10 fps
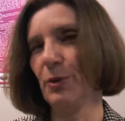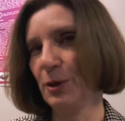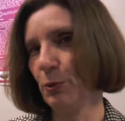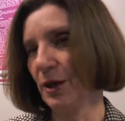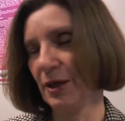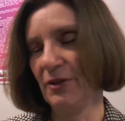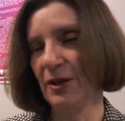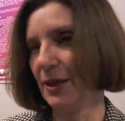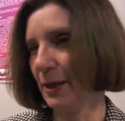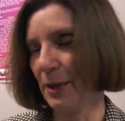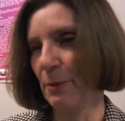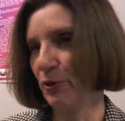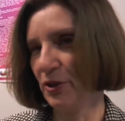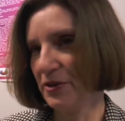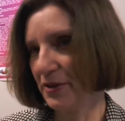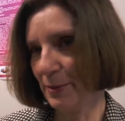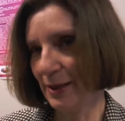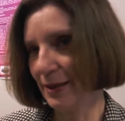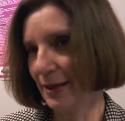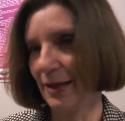quindi quella che viene, chiamiamo
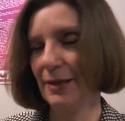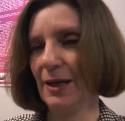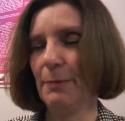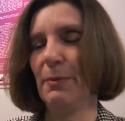sensibilità della